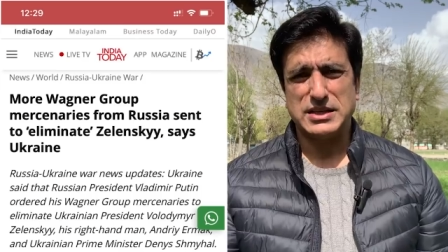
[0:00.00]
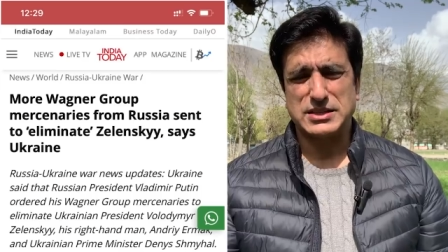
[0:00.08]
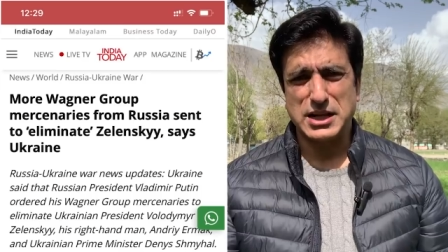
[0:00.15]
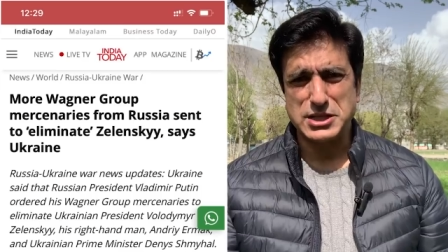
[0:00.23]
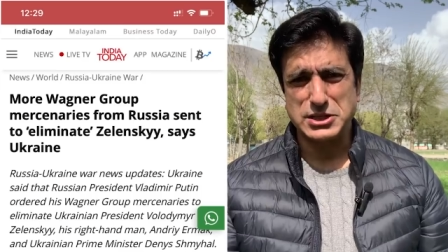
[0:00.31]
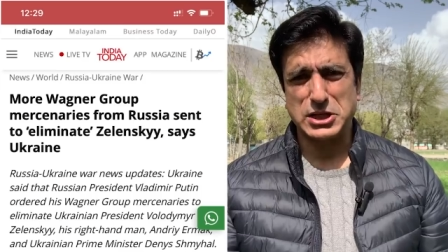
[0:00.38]

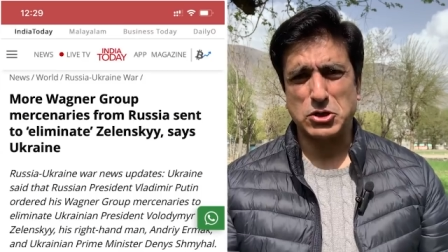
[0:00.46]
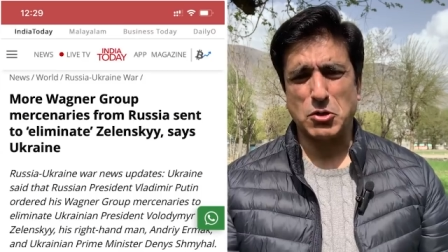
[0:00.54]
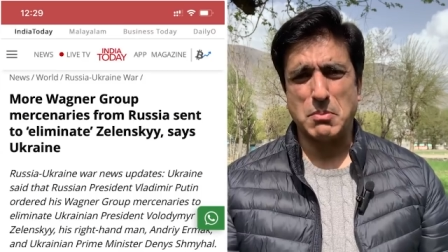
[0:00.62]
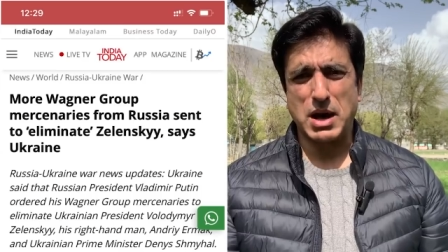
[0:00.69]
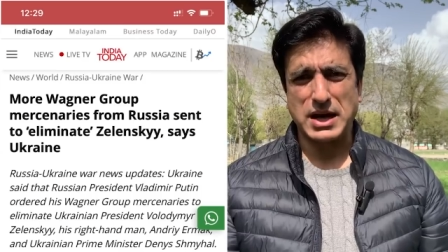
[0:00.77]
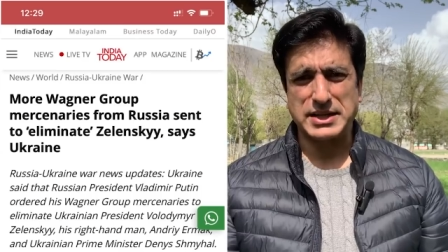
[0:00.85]
जेलेंस्की
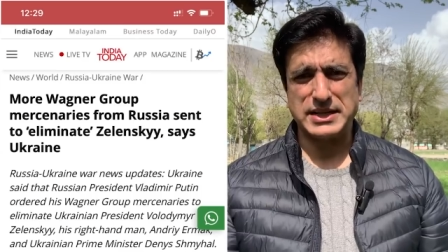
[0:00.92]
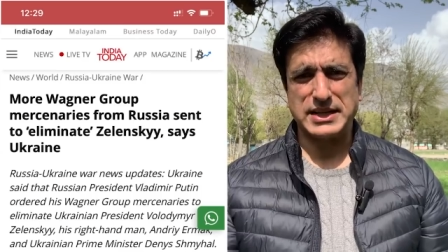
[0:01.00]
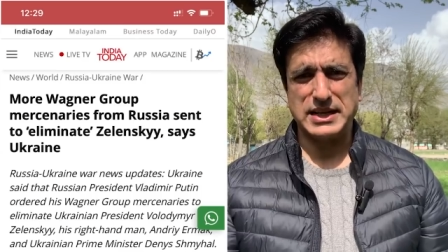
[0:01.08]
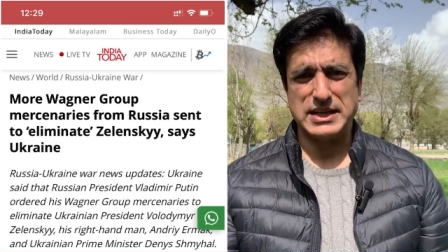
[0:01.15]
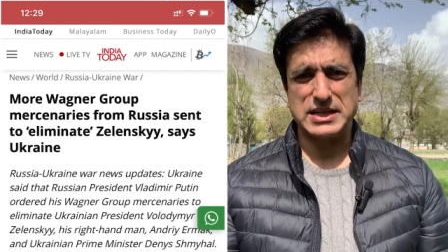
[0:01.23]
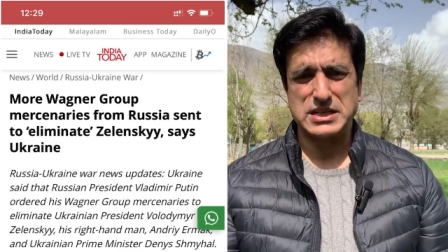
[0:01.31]
को मारने
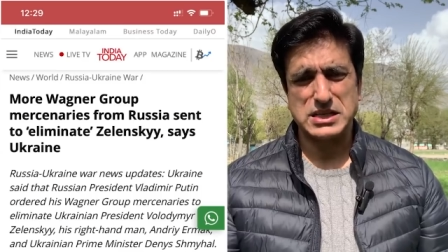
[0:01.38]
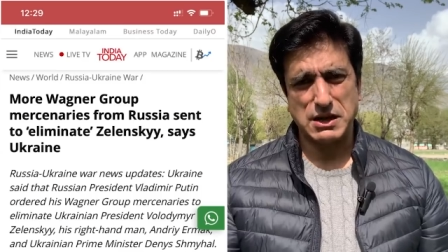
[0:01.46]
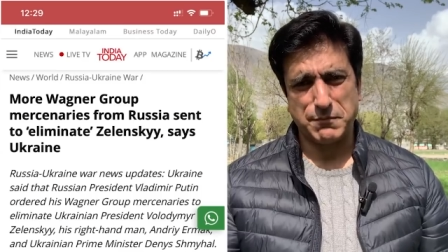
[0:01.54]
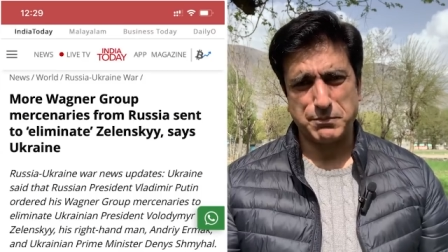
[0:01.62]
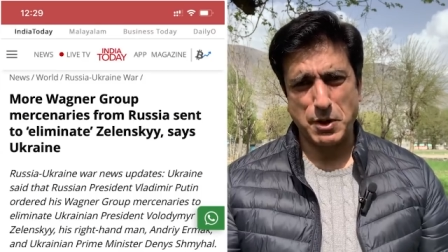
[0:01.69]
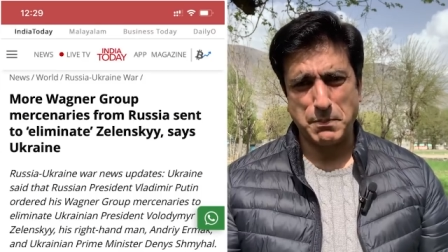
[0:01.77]
के लिए
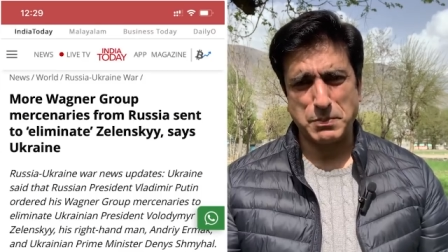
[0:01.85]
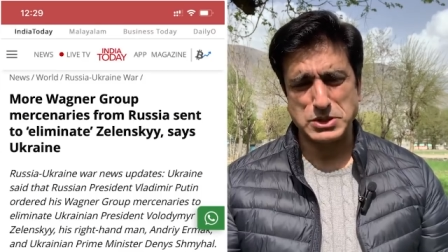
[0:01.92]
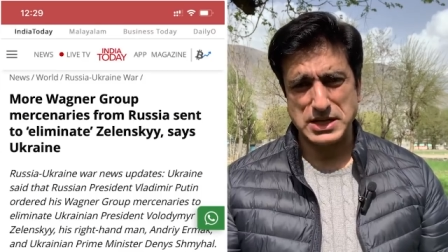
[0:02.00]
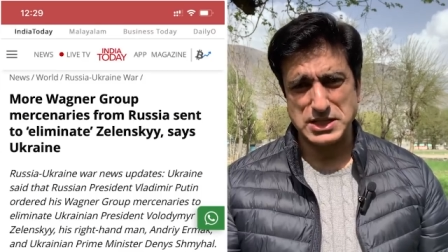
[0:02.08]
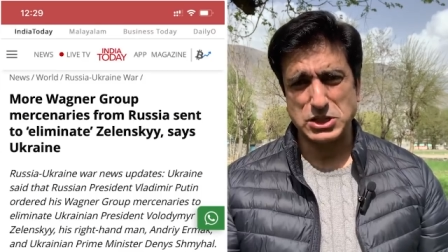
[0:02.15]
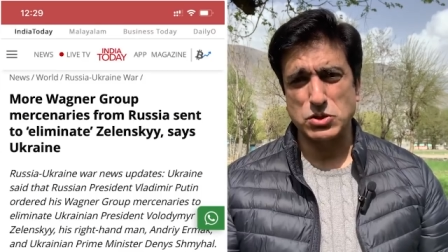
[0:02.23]
सिर्फ प्रॉपर
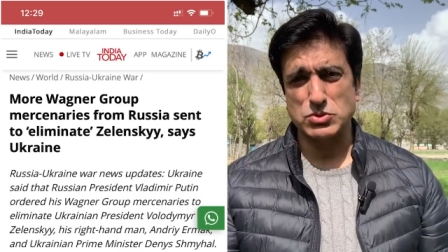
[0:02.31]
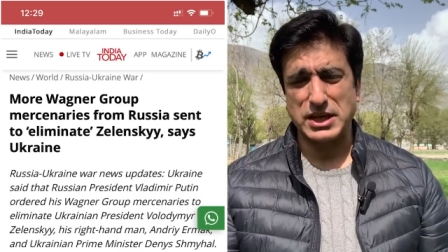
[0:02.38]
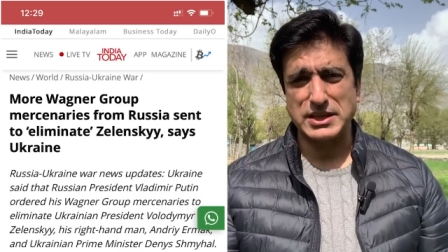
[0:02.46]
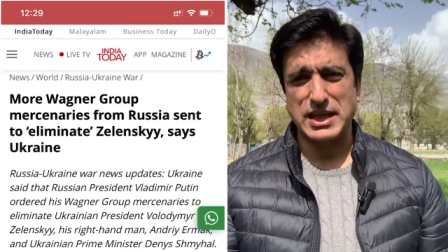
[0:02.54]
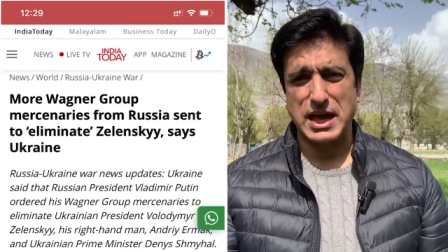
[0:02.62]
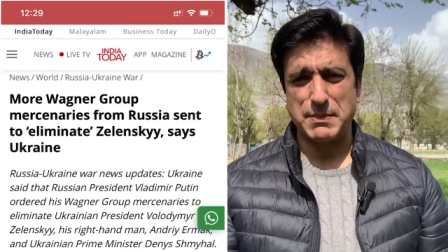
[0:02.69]
जेलेंस्की
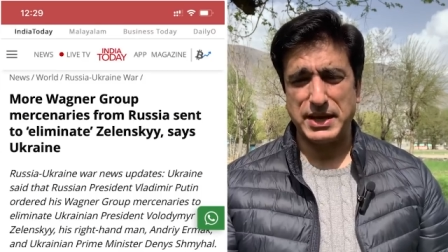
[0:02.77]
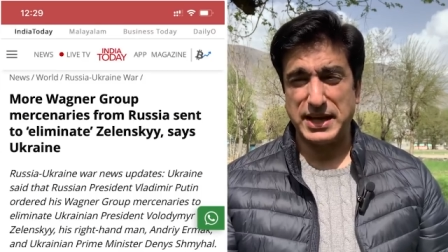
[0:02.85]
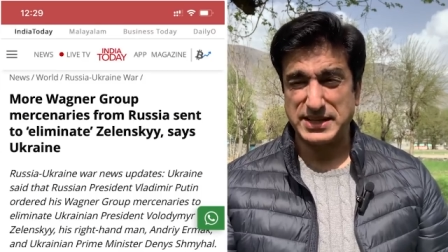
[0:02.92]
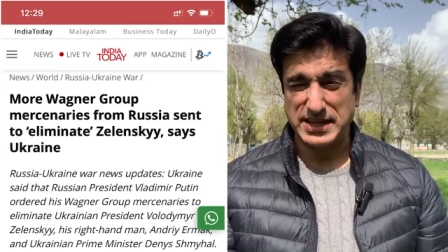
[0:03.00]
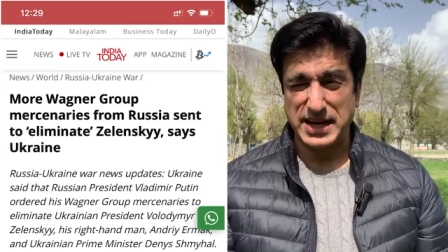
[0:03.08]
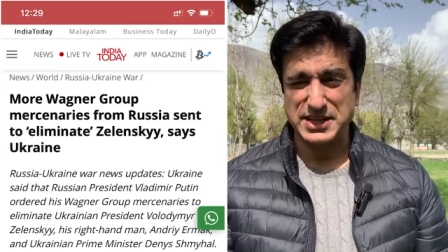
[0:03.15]
उसके दाएं भाई
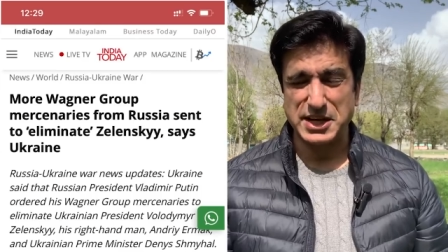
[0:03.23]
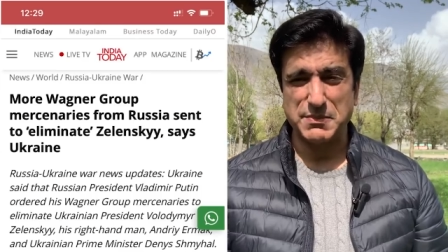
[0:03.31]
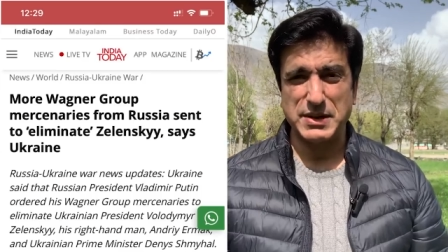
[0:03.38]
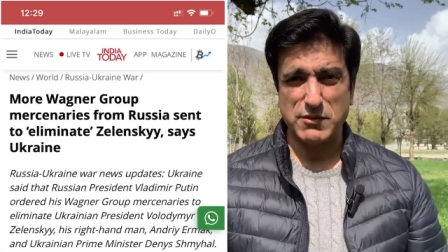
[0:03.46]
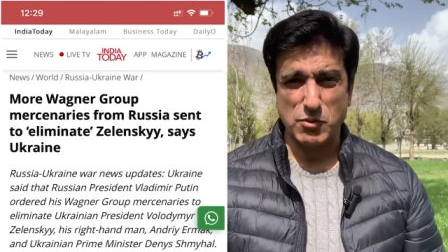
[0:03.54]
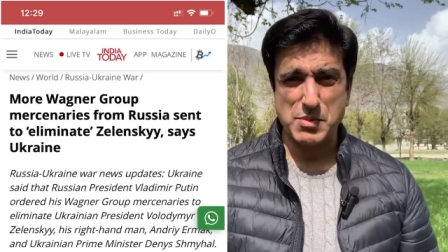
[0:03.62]
एक डायरेक्टर
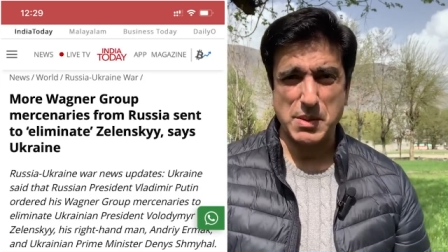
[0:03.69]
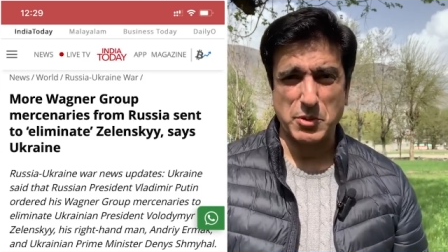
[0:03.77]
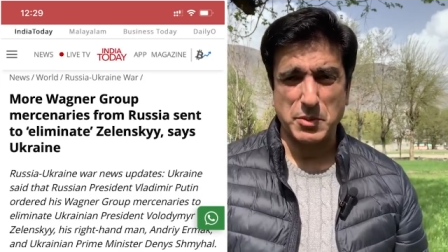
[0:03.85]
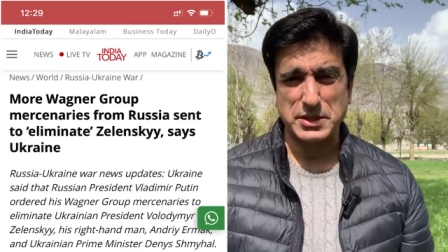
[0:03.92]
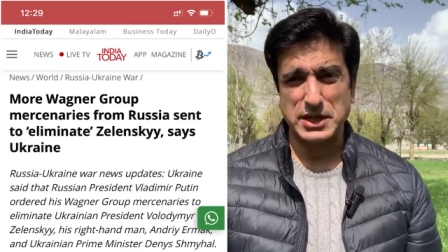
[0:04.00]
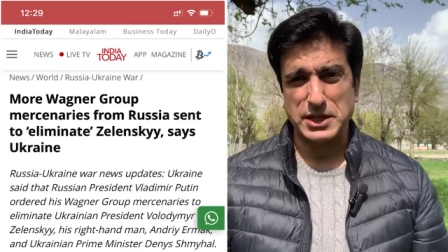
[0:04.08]
भी है वो भी
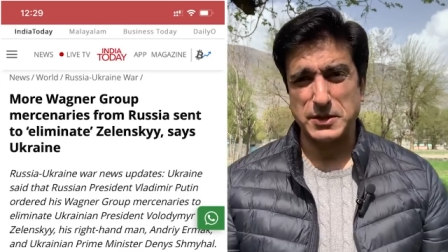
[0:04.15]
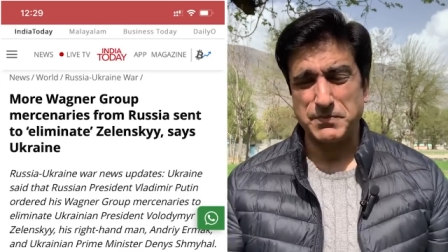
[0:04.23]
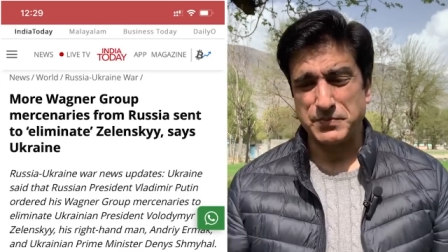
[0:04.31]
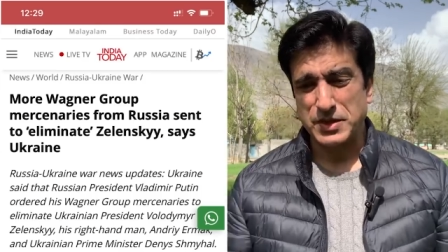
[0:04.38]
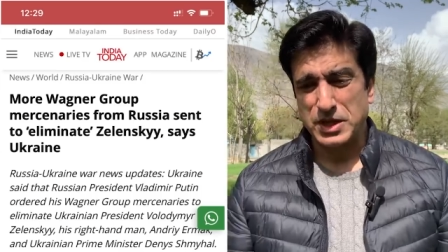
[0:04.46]
आपको बताता हूँ